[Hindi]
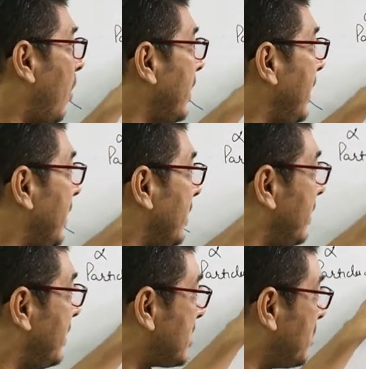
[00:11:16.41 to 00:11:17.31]
और
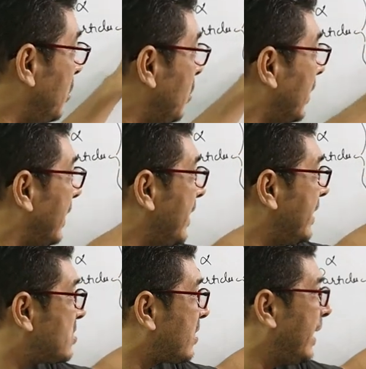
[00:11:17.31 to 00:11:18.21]
जैसे ब्लू कलर है
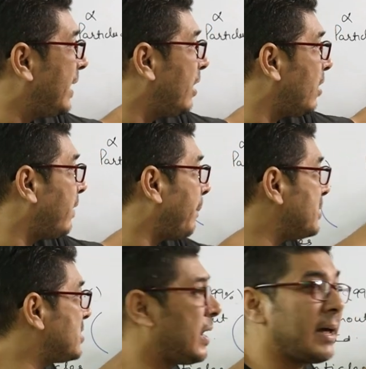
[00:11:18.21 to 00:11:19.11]
ये स्ट्राइक किया और
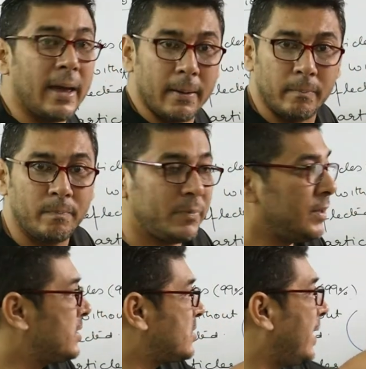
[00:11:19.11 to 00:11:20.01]
वापस चला गया
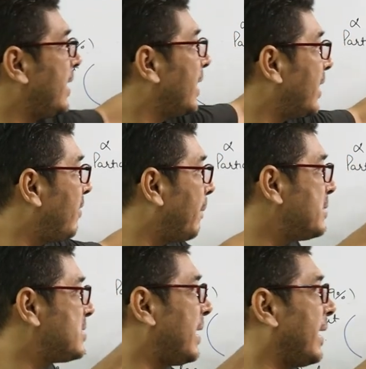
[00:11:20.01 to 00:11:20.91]
स्ट्राइक करके
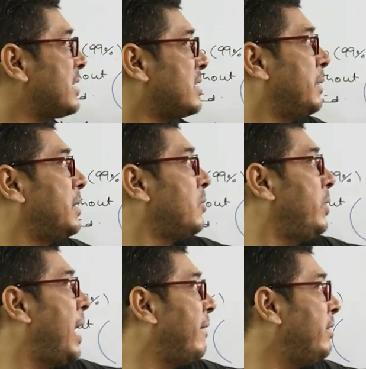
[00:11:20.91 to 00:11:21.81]
वापस चला गया इसका मतलब
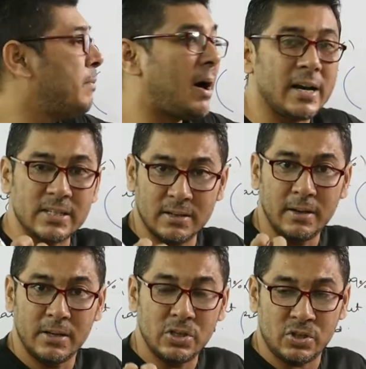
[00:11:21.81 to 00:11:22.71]
कोई हैवी मास
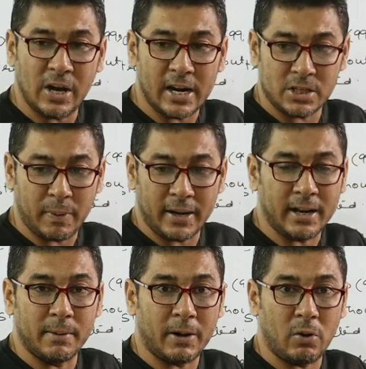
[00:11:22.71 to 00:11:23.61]
चार्ज
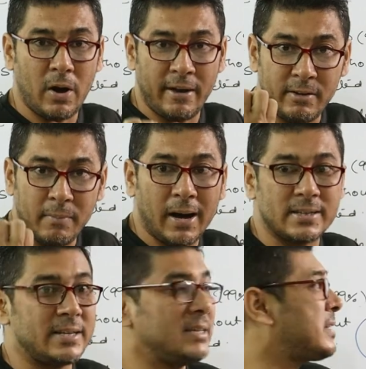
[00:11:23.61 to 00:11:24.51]
पार्टिकल पड़ा हुआ हैवी
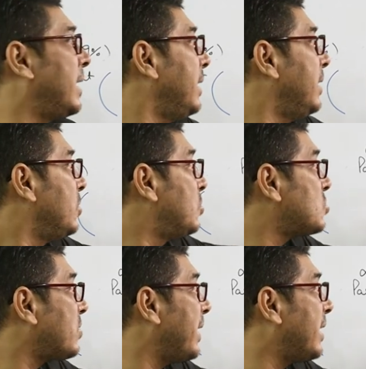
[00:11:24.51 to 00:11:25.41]
मास है जिसका
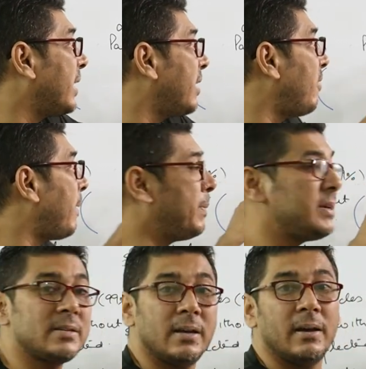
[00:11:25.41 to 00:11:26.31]
जो स्ट्राइक करके
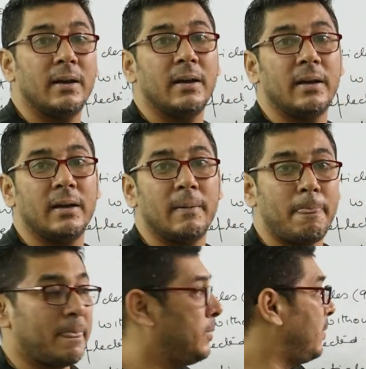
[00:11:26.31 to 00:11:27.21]
वापस
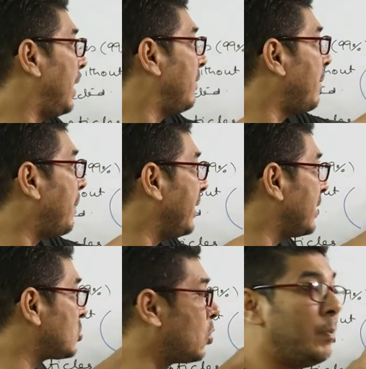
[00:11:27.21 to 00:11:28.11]
अल्फा
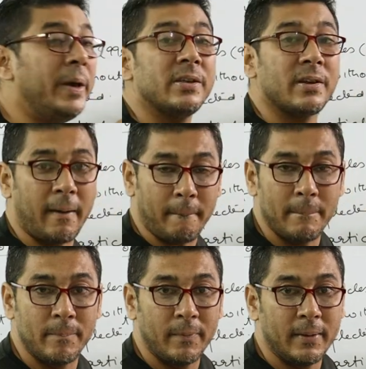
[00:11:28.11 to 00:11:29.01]
पार्टिकल्स को भेज रहा
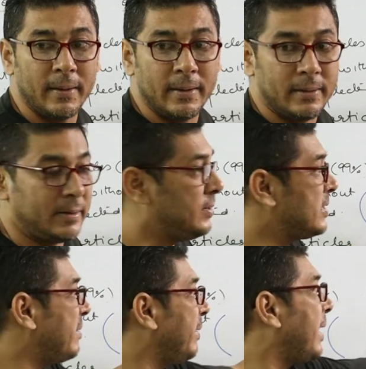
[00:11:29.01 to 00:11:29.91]
है
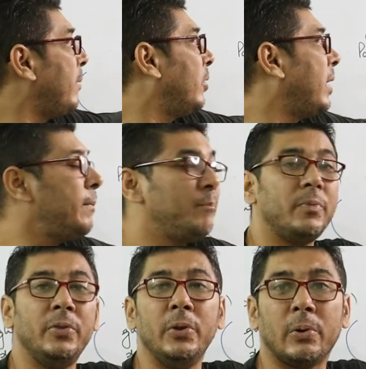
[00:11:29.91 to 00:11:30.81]
जिसे हमने क्या बोला
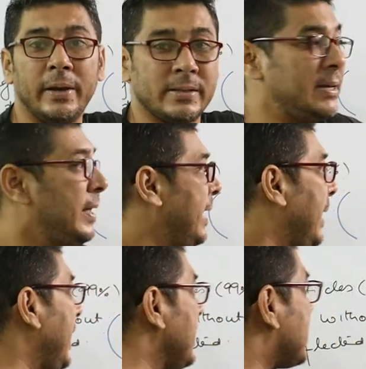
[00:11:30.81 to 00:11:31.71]
न्यूक्लियस
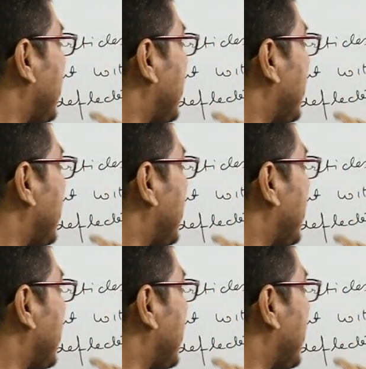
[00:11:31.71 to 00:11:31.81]
इन